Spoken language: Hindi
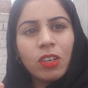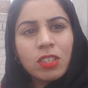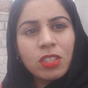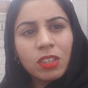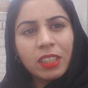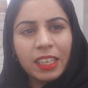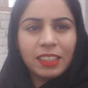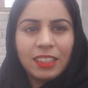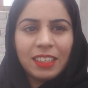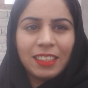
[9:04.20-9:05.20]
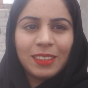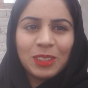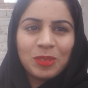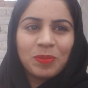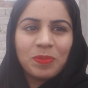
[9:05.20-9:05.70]
ब्लॉग्स को देखते
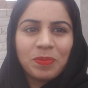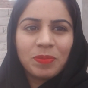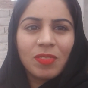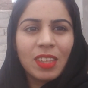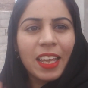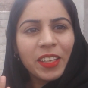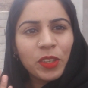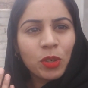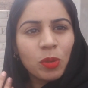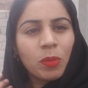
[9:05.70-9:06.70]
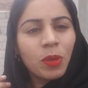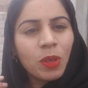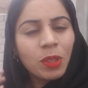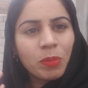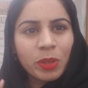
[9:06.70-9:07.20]
रहें थैंक यू
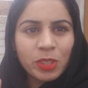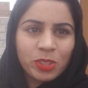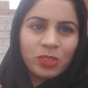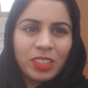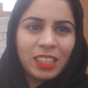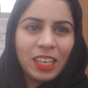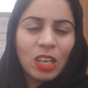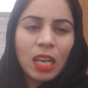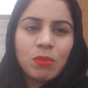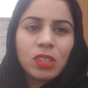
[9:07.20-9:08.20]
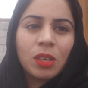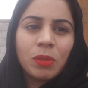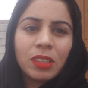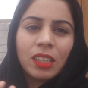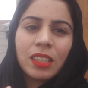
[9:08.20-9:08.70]
बहुत बहुत शुक्रिया आप जो
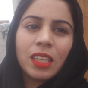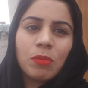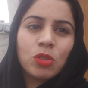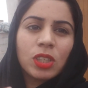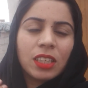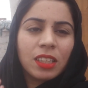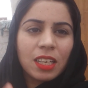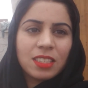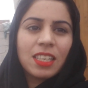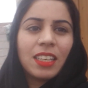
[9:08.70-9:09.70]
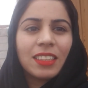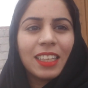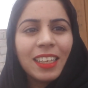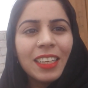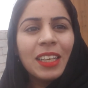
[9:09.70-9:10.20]
कमेंट करते हैं मुझे इतना अच्छा
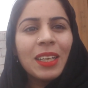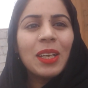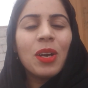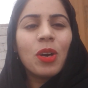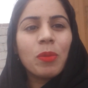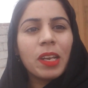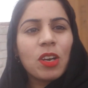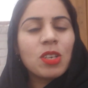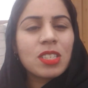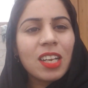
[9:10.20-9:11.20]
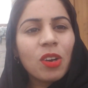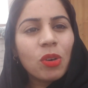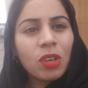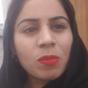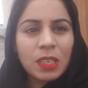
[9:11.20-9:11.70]
लगता है और मेरा हौसला
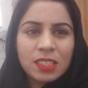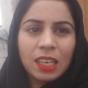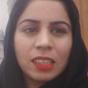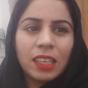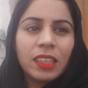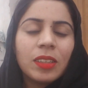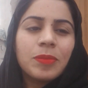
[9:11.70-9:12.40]
और बढ़ जाता है